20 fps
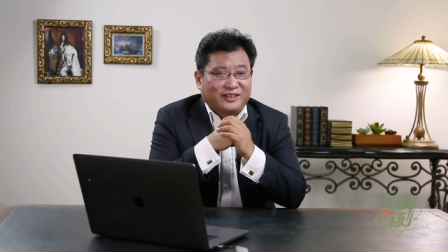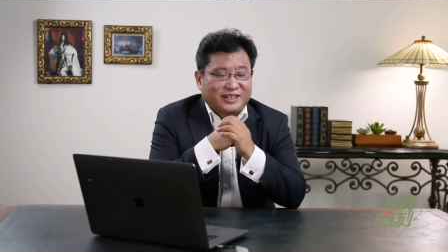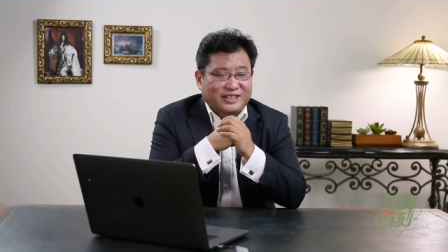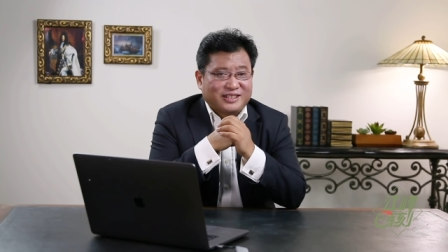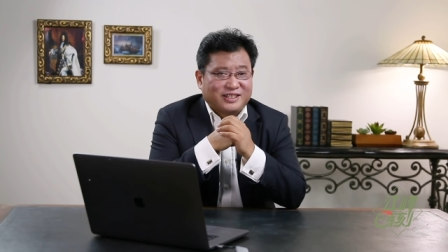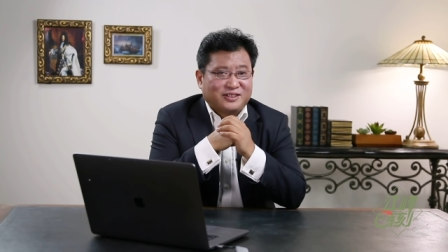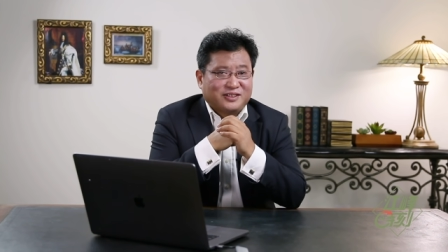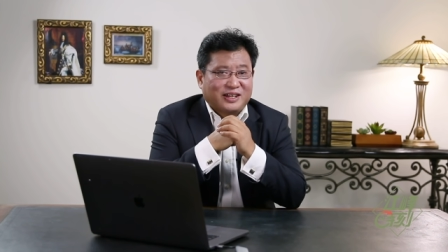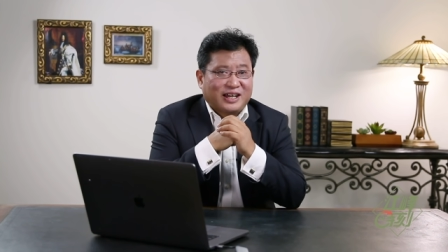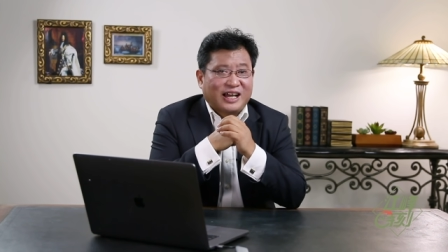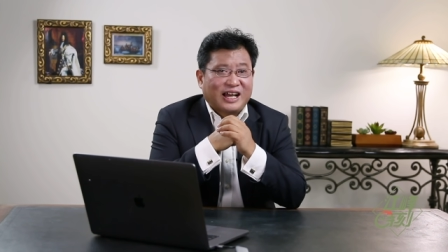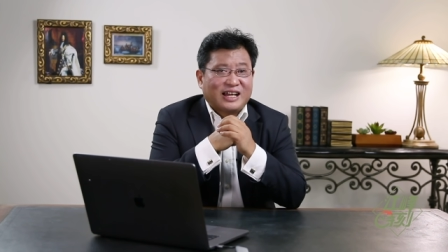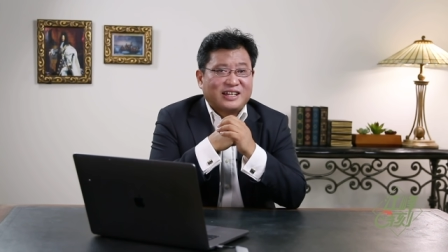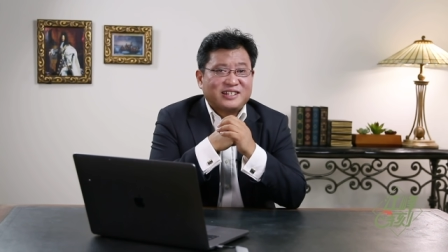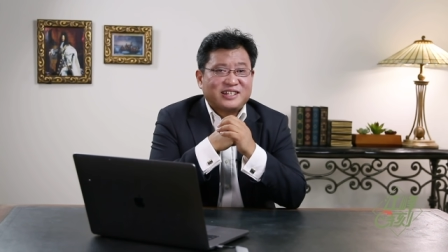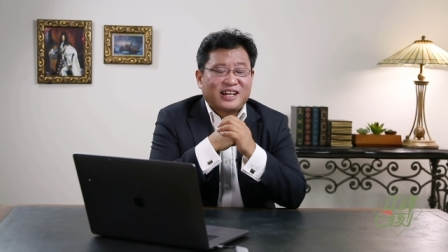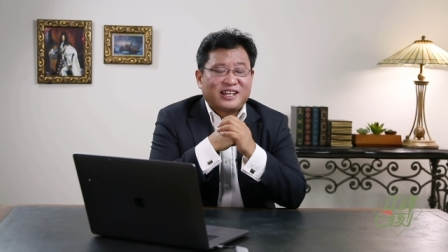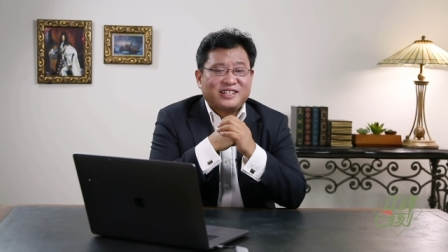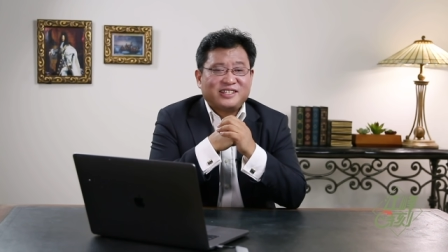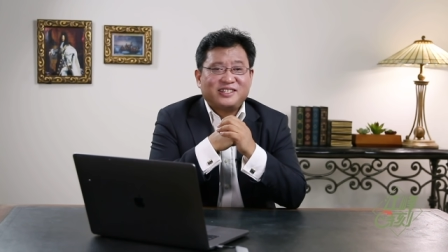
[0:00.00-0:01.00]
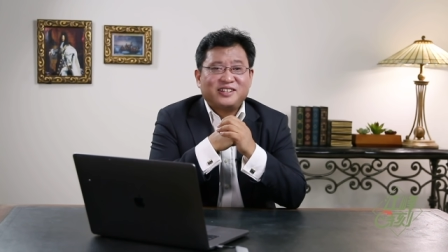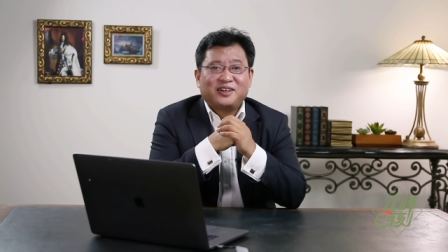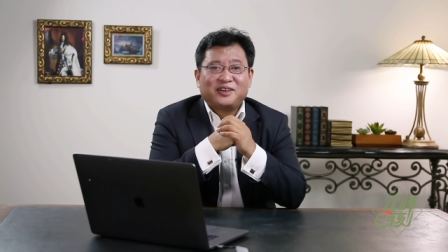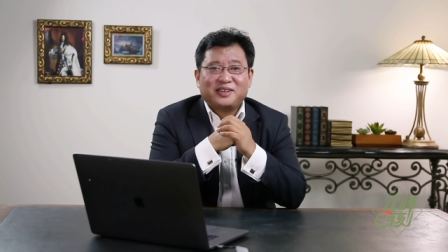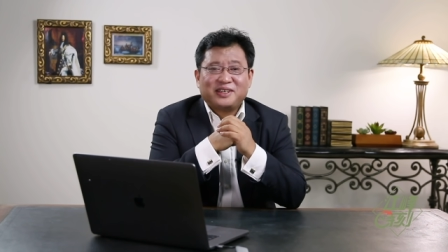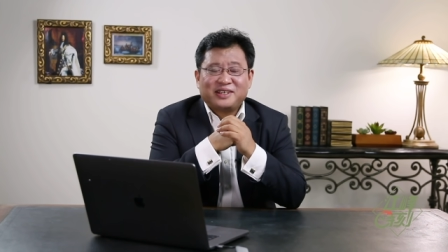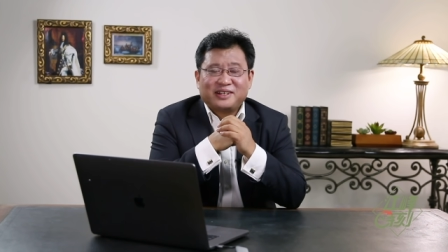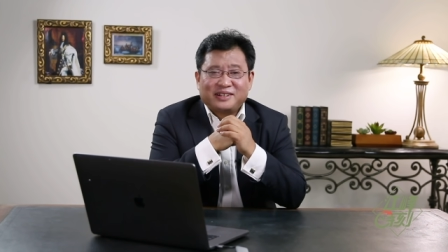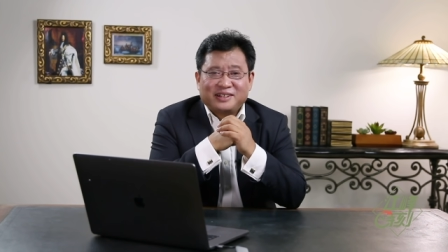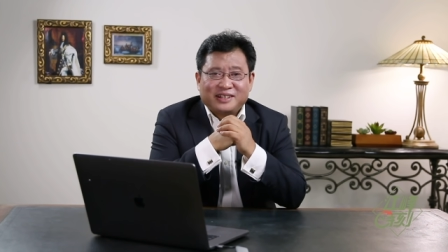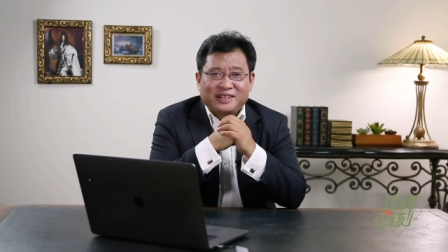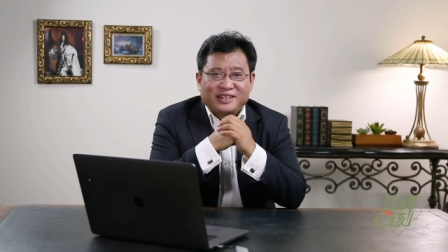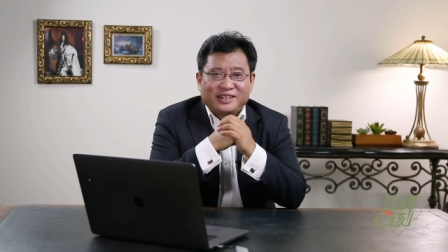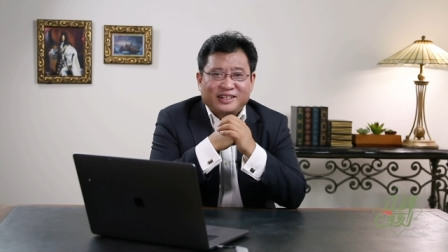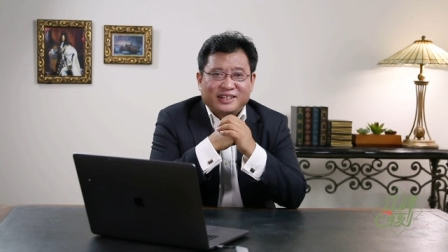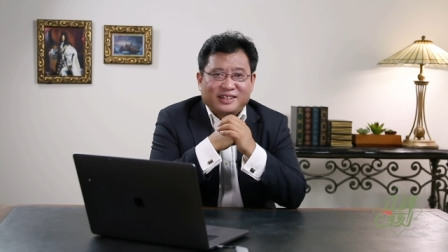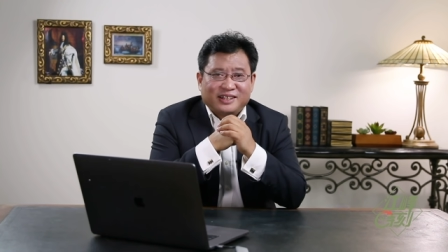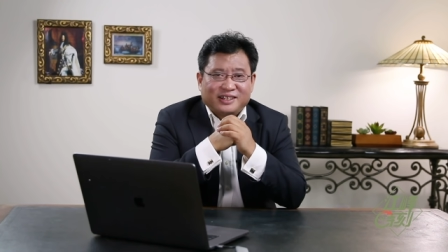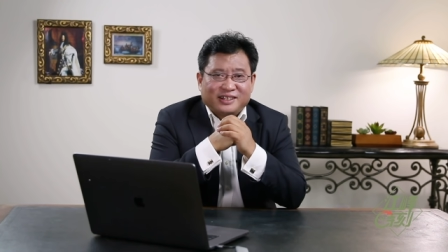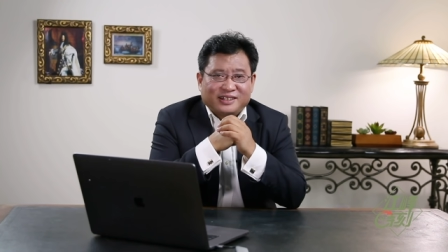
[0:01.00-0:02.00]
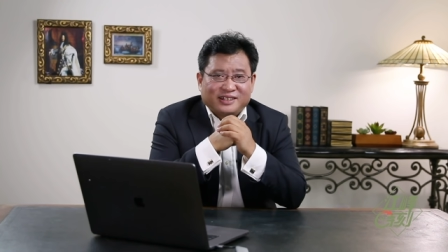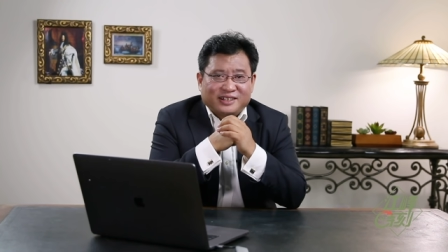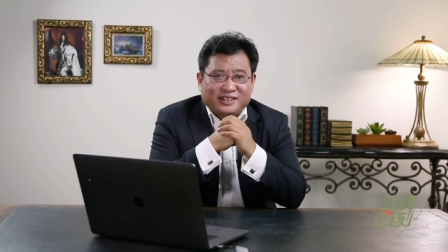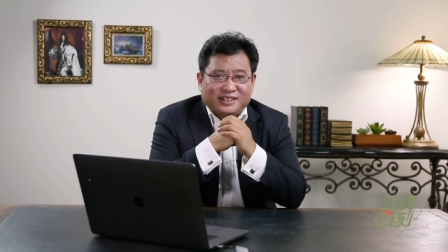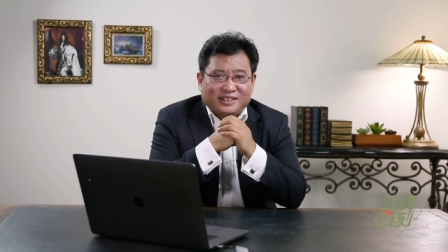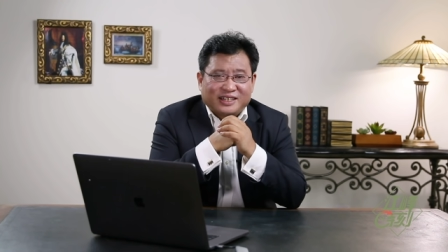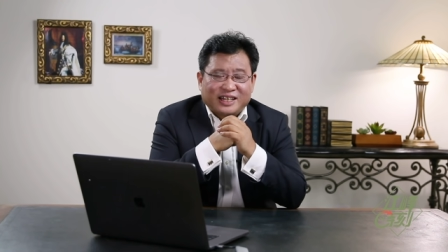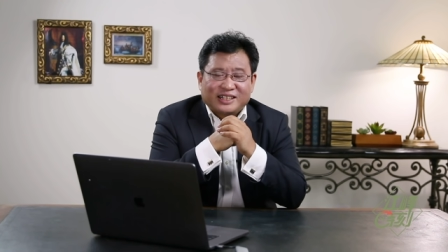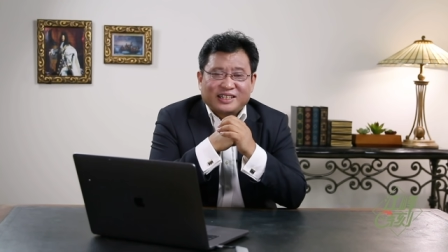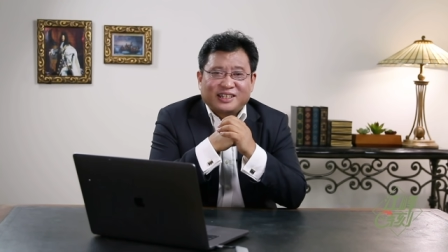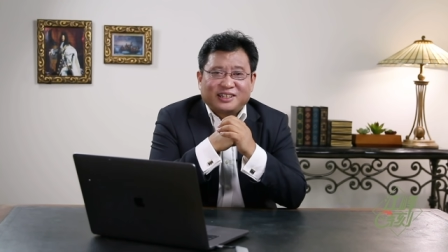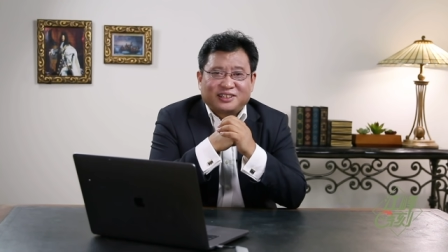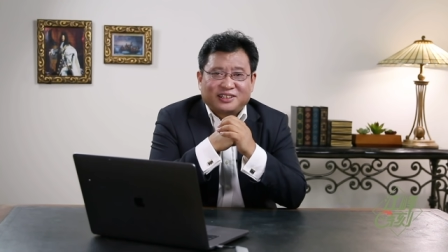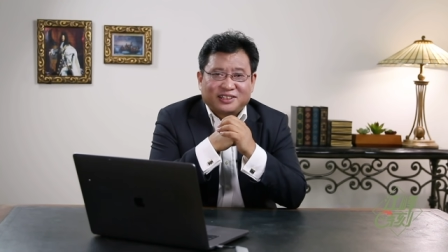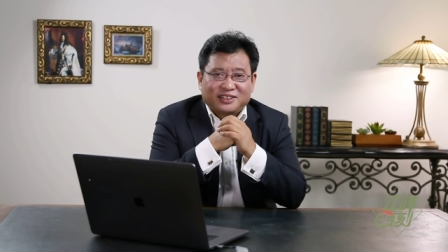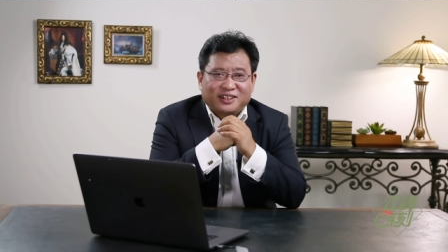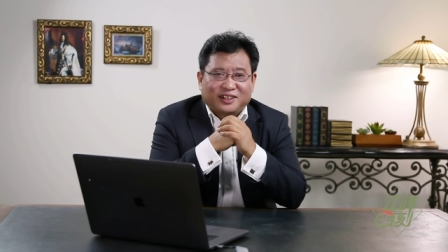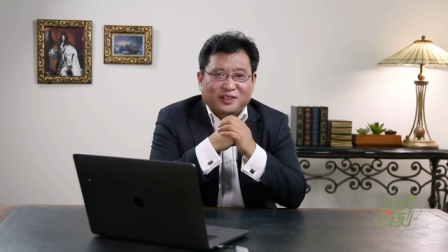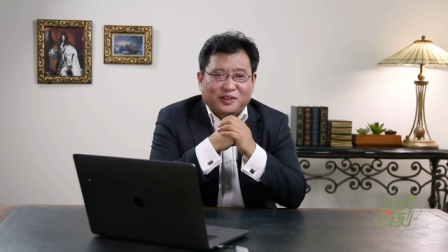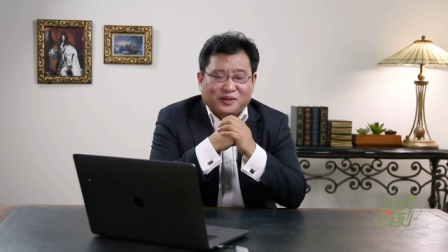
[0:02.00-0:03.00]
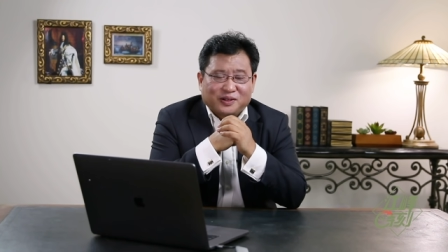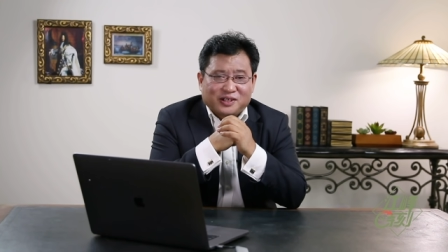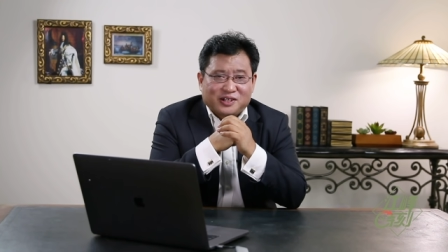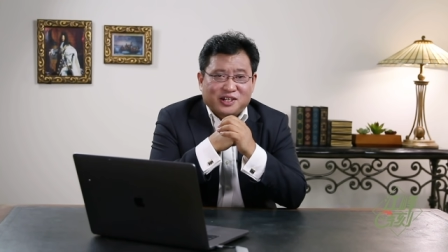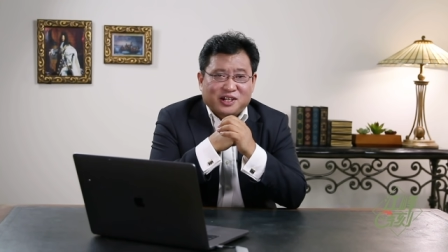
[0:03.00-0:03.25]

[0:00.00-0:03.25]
它叫做寒蝉效应。大家知道有个